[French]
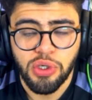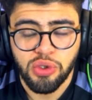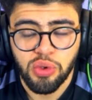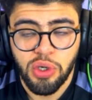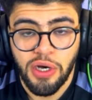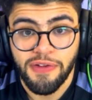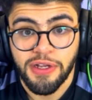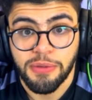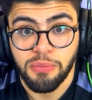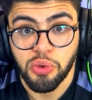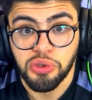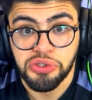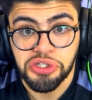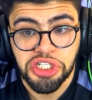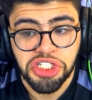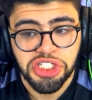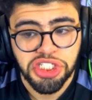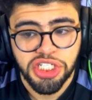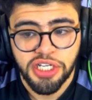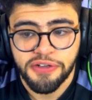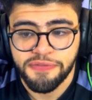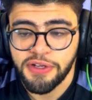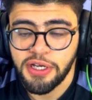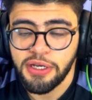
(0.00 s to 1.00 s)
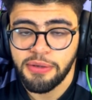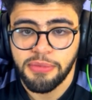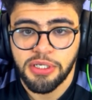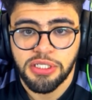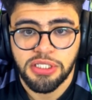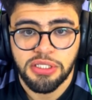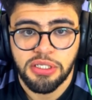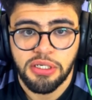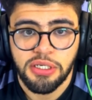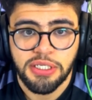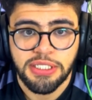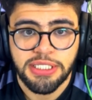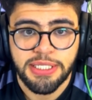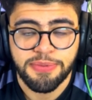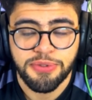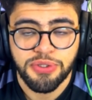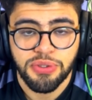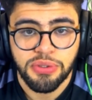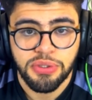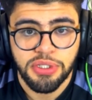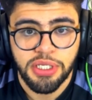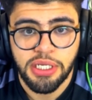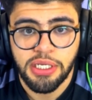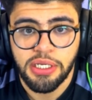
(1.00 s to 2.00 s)
3 avec Modric qui a fait un match
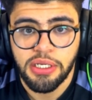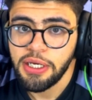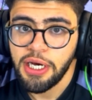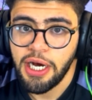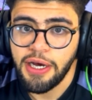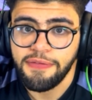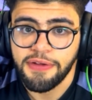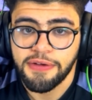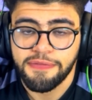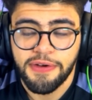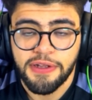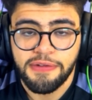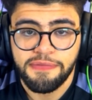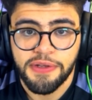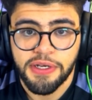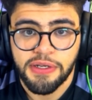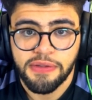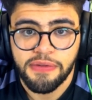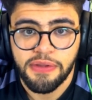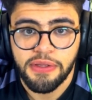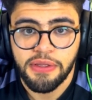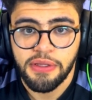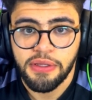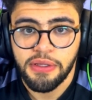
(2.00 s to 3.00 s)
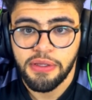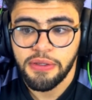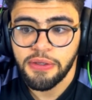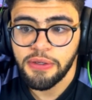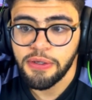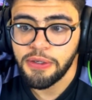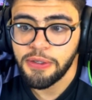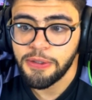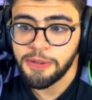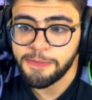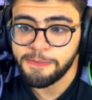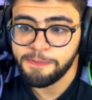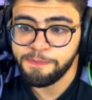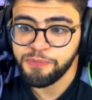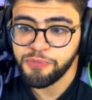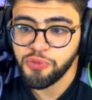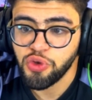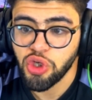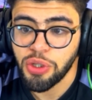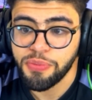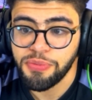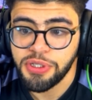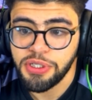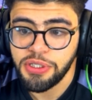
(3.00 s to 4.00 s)
exceptionnel avec Valverde et
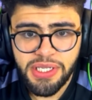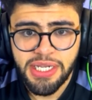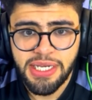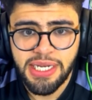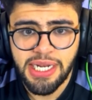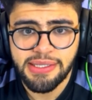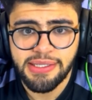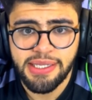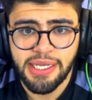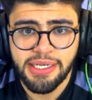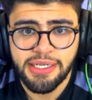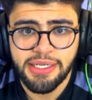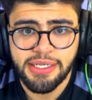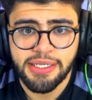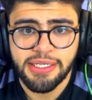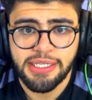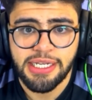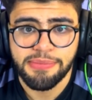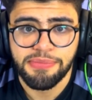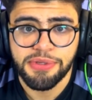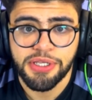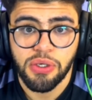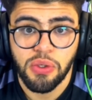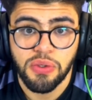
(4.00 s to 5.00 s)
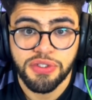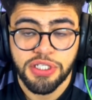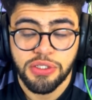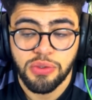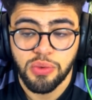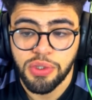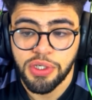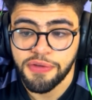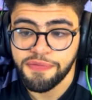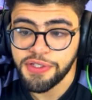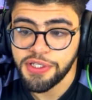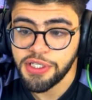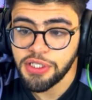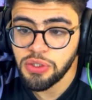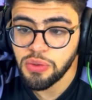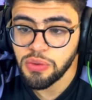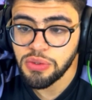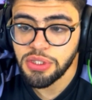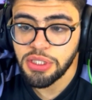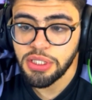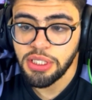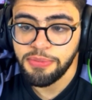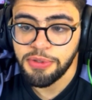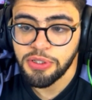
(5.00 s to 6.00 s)
Chamini. Et l'attaque, il a mis Rossellou et
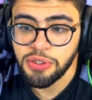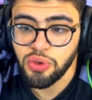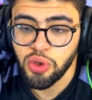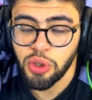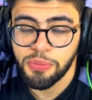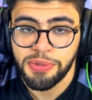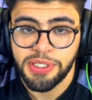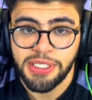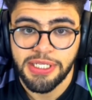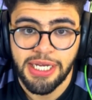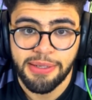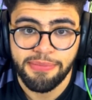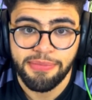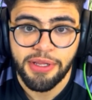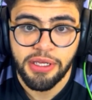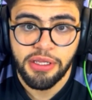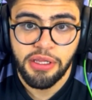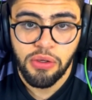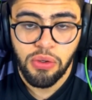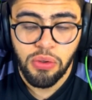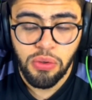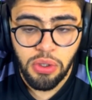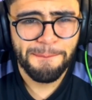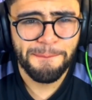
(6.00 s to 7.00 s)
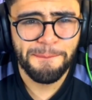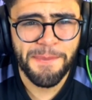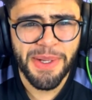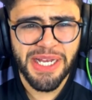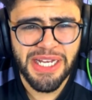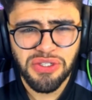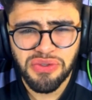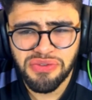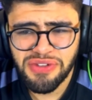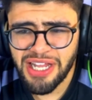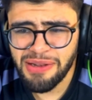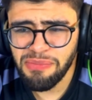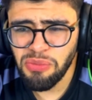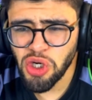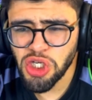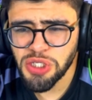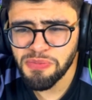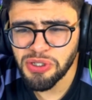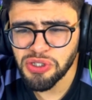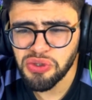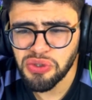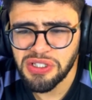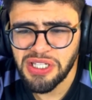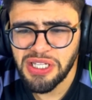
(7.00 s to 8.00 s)
Vinicius. Et bien sûr, Bellingham derrière eux. Personnellement, je
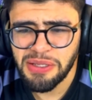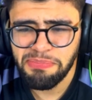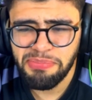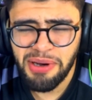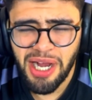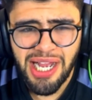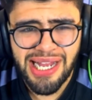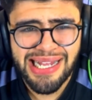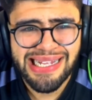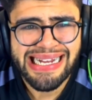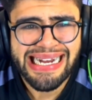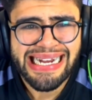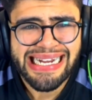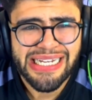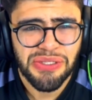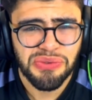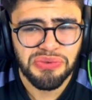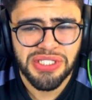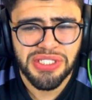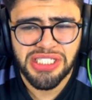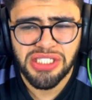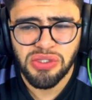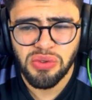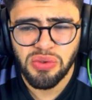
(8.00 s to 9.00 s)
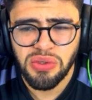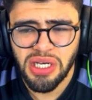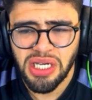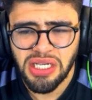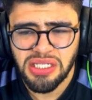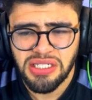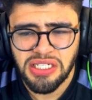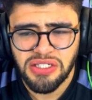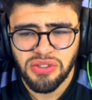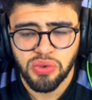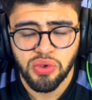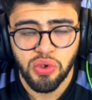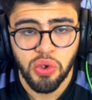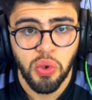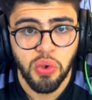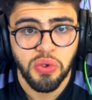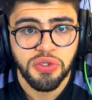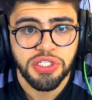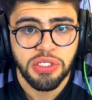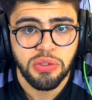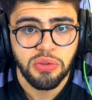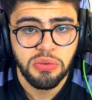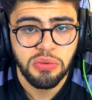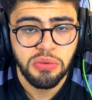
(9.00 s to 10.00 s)
m'attendais pas à une titularisation de
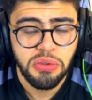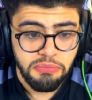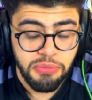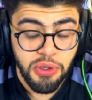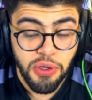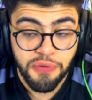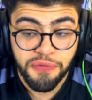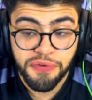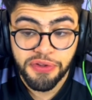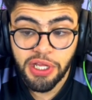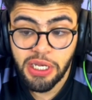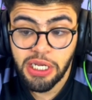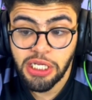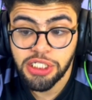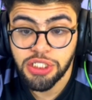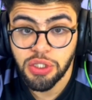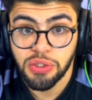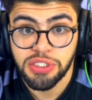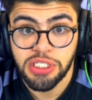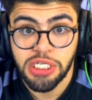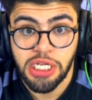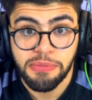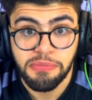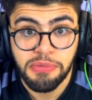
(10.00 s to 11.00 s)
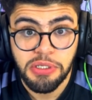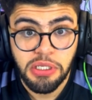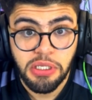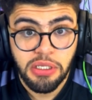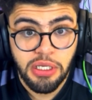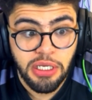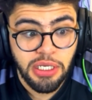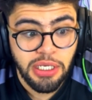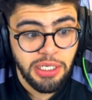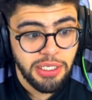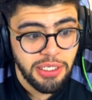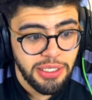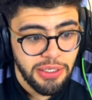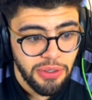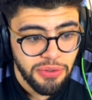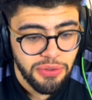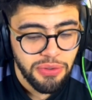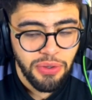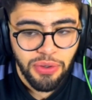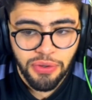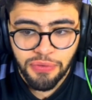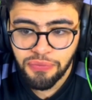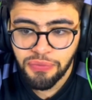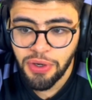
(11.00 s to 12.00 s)
Rossellou, mais au final, Ancelotti l'a mis. Et
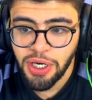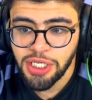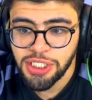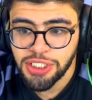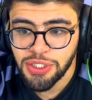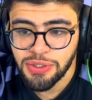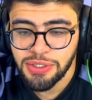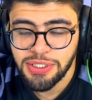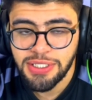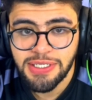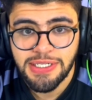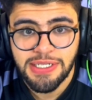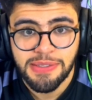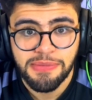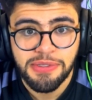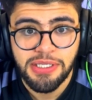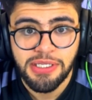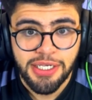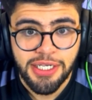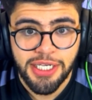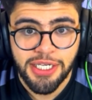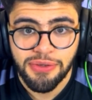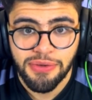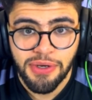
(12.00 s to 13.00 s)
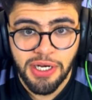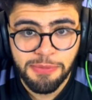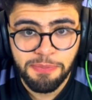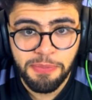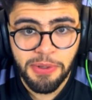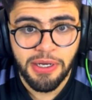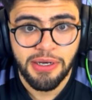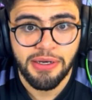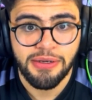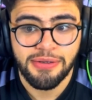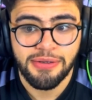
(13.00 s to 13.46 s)
encore une fois, Ancelotti les amis, qui ne rate pas.